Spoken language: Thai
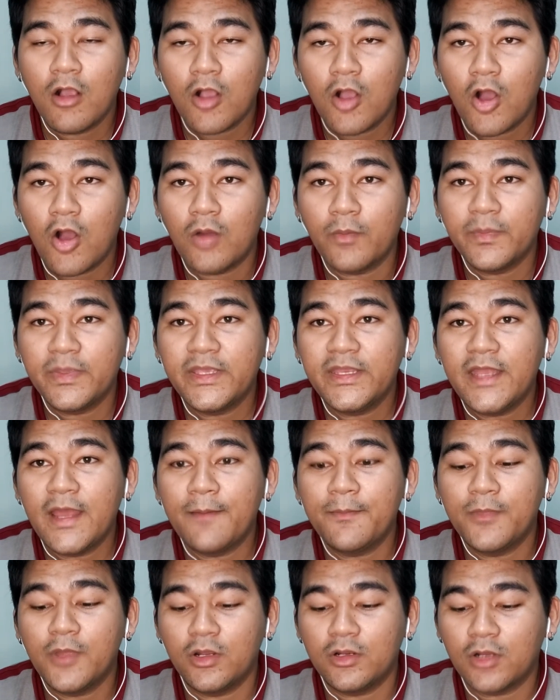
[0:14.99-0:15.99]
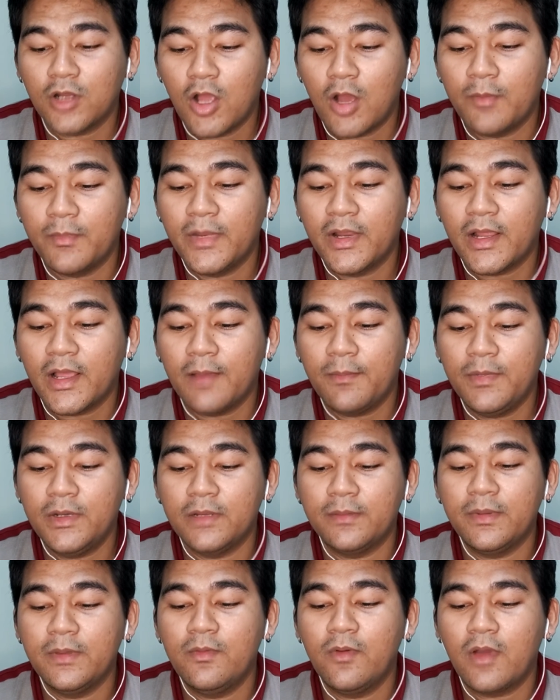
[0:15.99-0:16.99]
ของพี่ดำ .com นะครับหรือ
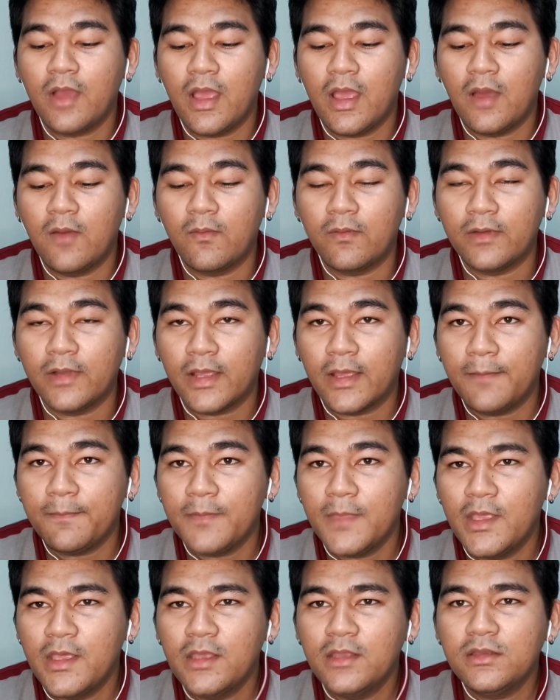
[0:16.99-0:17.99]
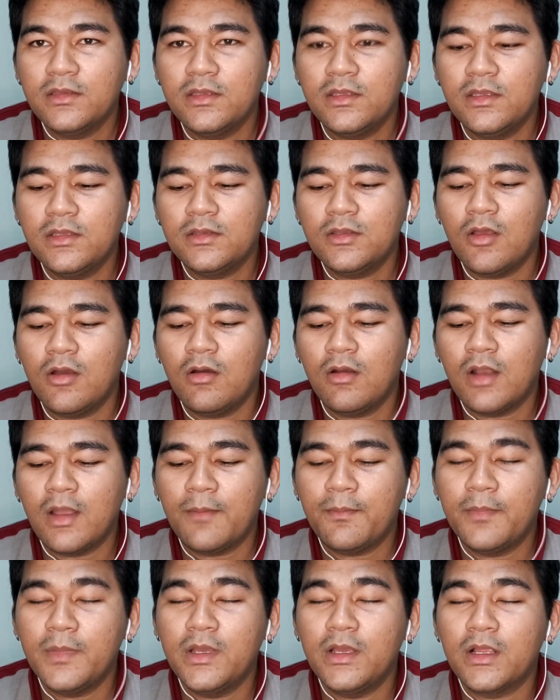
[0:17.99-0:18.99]
พี่บัวขาวนะครับที่ต้องรับ
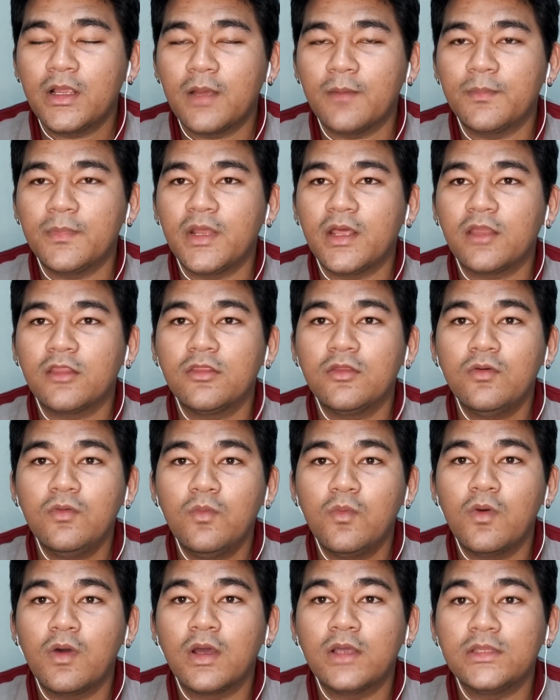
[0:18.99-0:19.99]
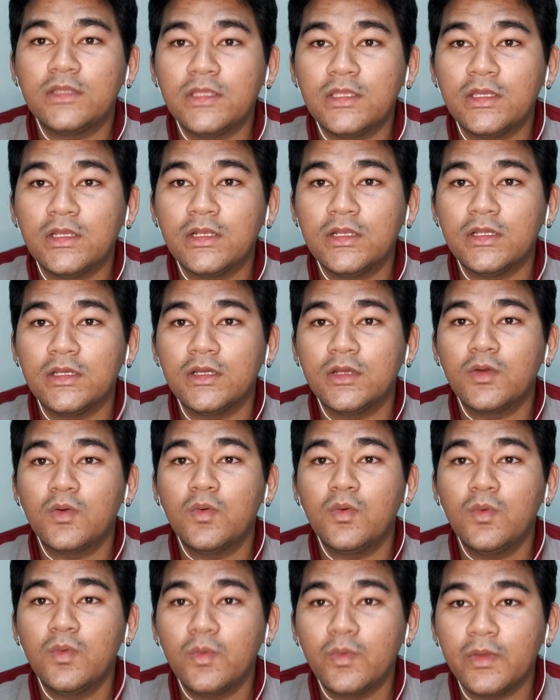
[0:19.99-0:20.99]
มือกับนักสู้วัวกระทิงหรือ
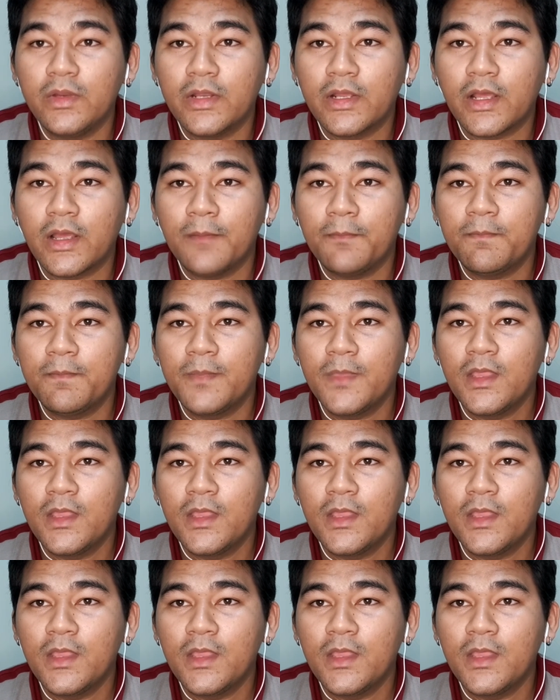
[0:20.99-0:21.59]
กู้ฮุยนะครับ